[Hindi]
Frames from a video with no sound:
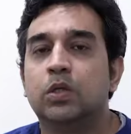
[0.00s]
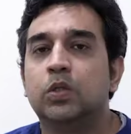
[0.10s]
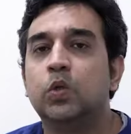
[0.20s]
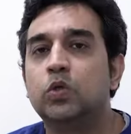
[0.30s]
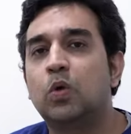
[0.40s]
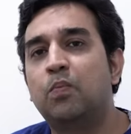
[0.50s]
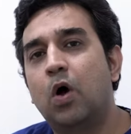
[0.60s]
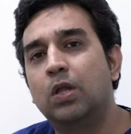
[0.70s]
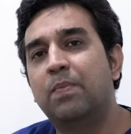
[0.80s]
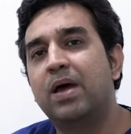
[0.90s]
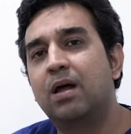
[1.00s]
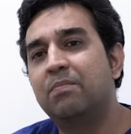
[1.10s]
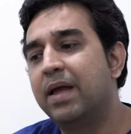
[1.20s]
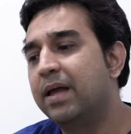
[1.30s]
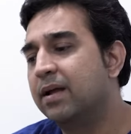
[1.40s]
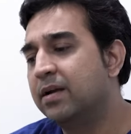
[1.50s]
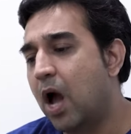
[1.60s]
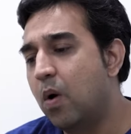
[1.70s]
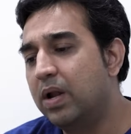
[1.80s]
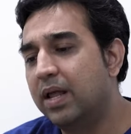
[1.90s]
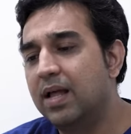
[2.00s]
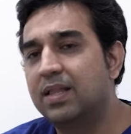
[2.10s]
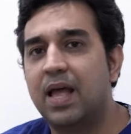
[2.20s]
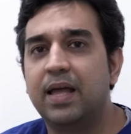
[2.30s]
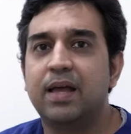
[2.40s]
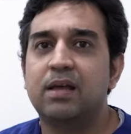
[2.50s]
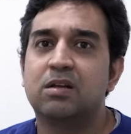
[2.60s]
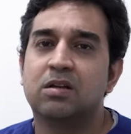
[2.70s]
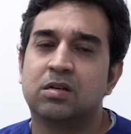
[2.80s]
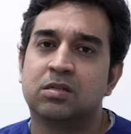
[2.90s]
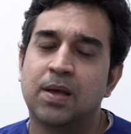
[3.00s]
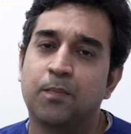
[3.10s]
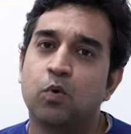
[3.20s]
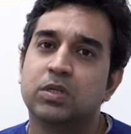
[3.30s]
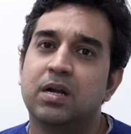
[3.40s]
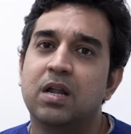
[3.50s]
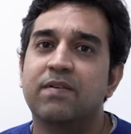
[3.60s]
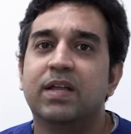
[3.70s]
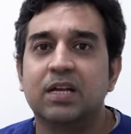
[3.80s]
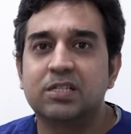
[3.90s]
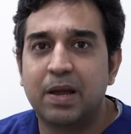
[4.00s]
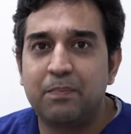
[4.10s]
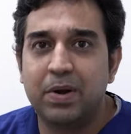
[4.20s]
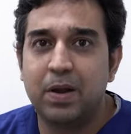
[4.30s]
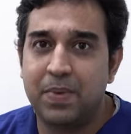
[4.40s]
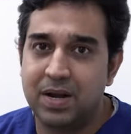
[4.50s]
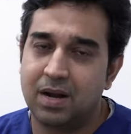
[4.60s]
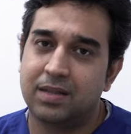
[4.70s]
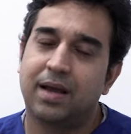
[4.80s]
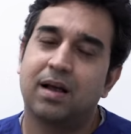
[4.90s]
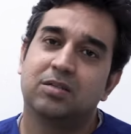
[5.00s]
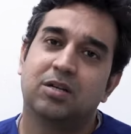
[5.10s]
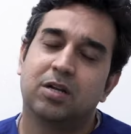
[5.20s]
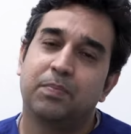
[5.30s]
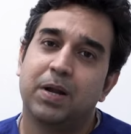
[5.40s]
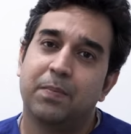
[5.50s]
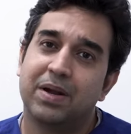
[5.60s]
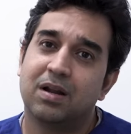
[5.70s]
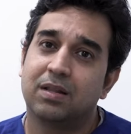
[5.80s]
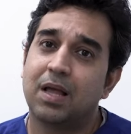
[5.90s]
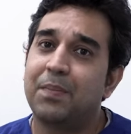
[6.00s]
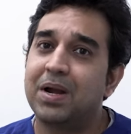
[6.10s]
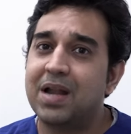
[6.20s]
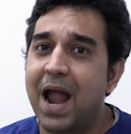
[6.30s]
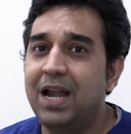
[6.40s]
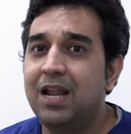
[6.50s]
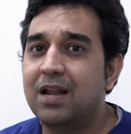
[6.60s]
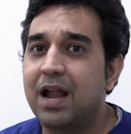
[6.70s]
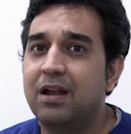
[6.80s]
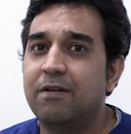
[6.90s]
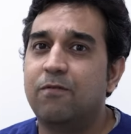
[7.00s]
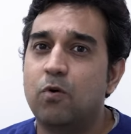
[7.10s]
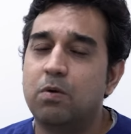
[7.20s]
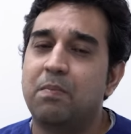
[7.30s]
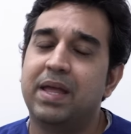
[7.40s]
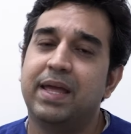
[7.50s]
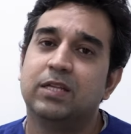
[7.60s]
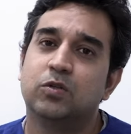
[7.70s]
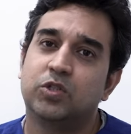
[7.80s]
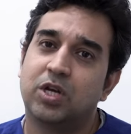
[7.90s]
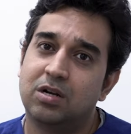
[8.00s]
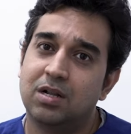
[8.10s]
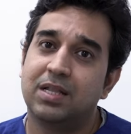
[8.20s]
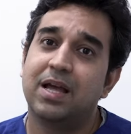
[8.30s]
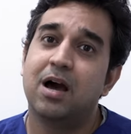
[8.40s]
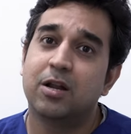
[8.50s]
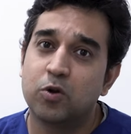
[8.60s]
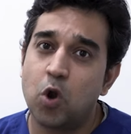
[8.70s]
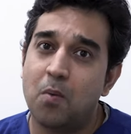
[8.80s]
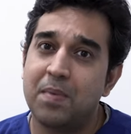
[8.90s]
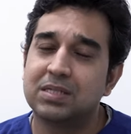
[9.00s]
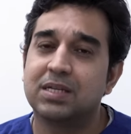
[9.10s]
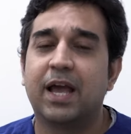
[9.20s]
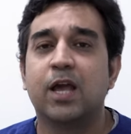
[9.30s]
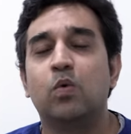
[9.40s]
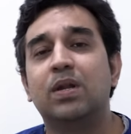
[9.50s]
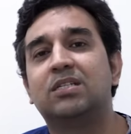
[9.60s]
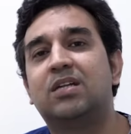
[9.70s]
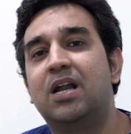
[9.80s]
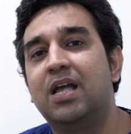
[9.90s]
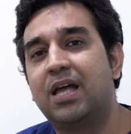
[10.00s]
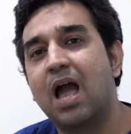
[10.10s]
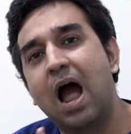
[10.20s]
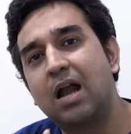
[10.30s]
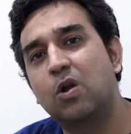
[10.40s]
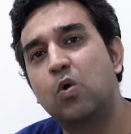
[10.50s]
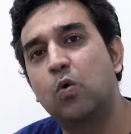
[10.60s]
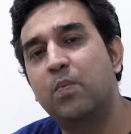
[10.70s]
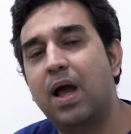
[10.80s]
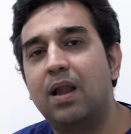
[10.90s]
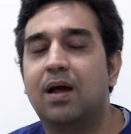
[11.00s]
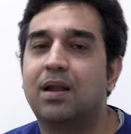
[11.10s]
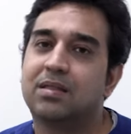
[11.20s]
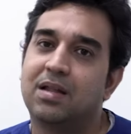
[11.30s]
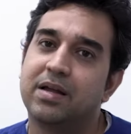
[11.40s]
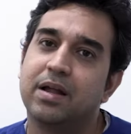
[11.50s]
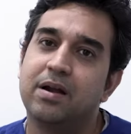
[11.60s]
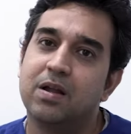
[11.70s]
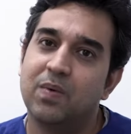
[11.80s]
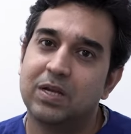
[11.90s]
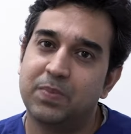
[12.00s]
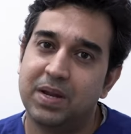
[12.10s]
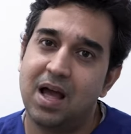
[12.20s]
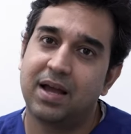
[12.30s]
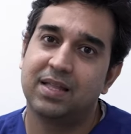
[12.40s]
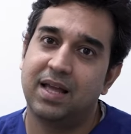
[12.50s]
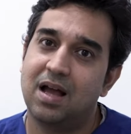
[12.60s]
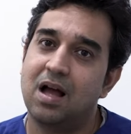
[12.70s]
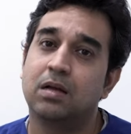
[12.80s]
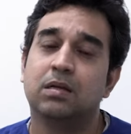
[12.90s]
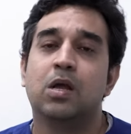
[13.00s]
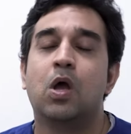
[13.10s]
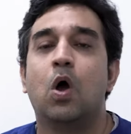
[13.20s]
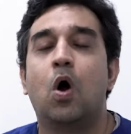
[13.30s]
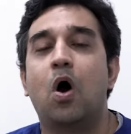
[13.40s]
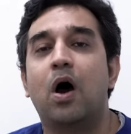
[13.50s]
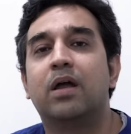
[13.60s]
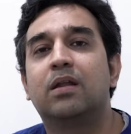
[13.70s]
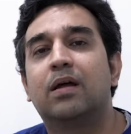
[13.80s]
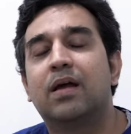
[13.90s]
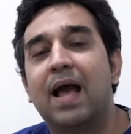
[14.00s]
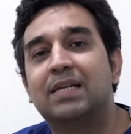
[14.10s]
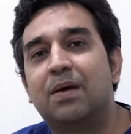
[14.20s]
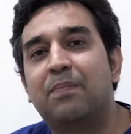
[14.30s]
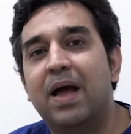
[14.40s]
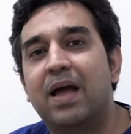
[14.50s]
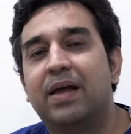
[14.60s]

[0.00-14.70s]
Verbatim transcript: तो दोस्तों बहुत बार हमें डाउट ये रहता है कि सब कुछ अंडरवेयर के शेप पे डिपेंड करता है कंस्ट्रक्शन पे डिपेंड करता है बट 1994 में ये जो जर्नल थी अर्गनॉमिक्स इन्होंने स्टडी किया आठ लोगों में अलग अलग तरह के अंडरवेयर पहना के देखा और ऐसा पाया